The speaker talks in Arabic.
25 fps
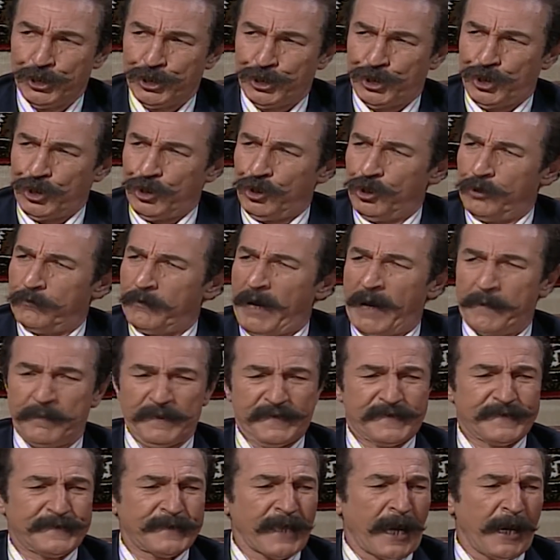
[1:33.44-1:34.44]
شنو ما
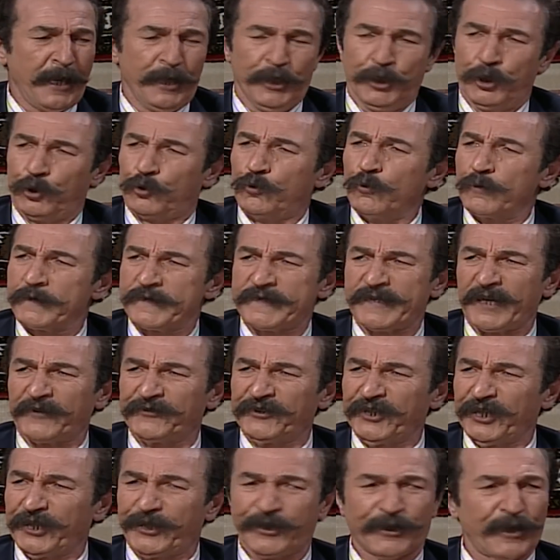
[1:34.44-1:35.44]
بيستاهل يكون
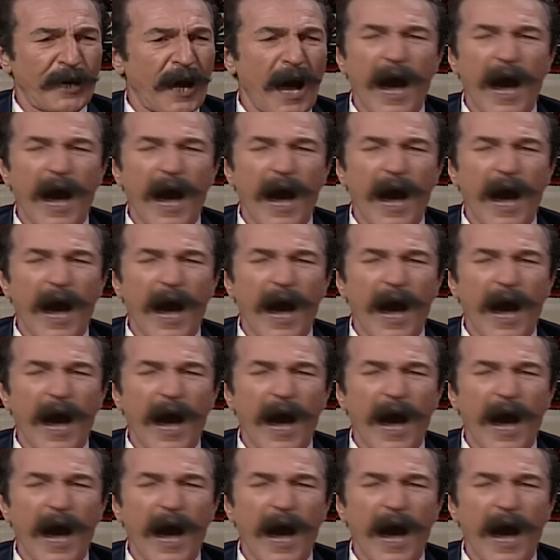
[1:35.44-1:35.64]
صديق